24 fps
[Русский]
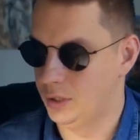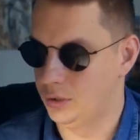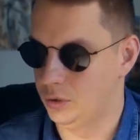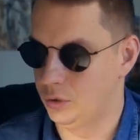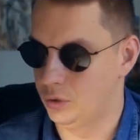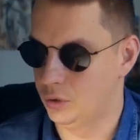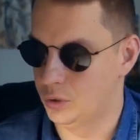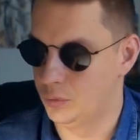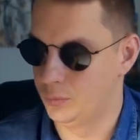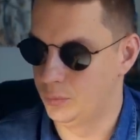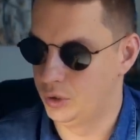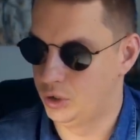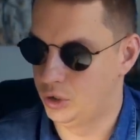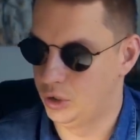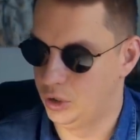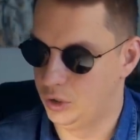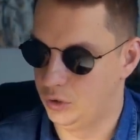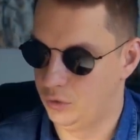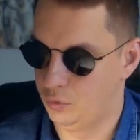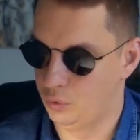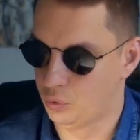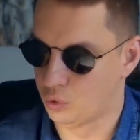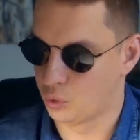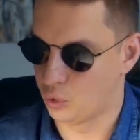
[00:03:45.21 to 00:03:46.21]
То есть мы через
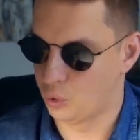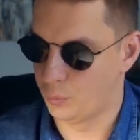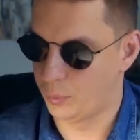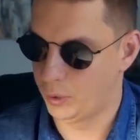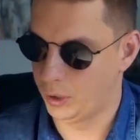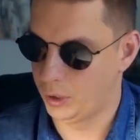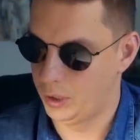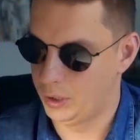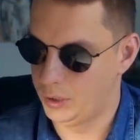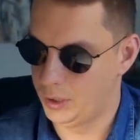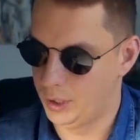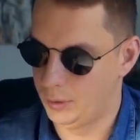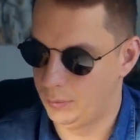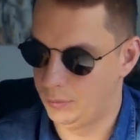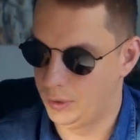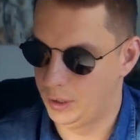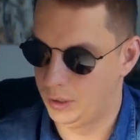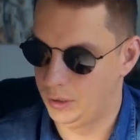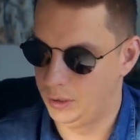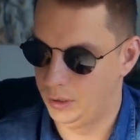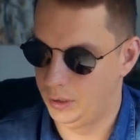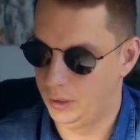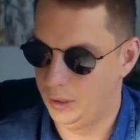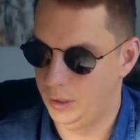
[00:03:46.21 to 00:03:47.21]
вьюшку прогоняем
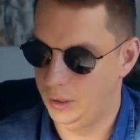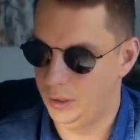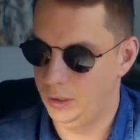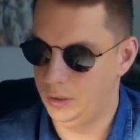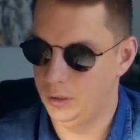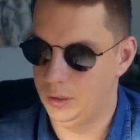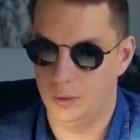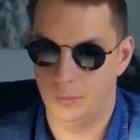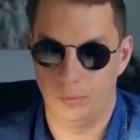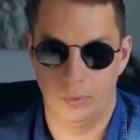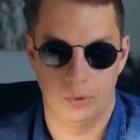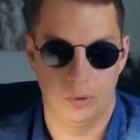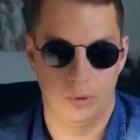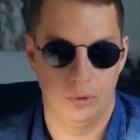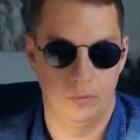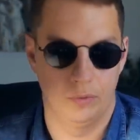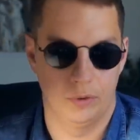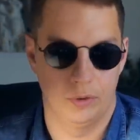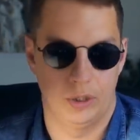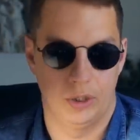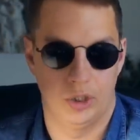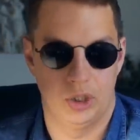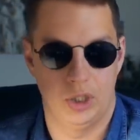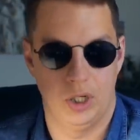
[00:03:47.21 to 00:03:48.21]
данные клиента, а потом
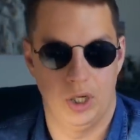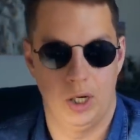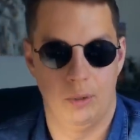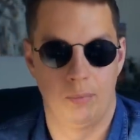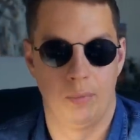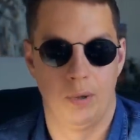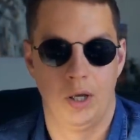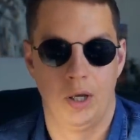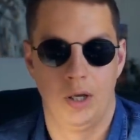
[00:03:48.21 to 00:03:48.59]
возвращаем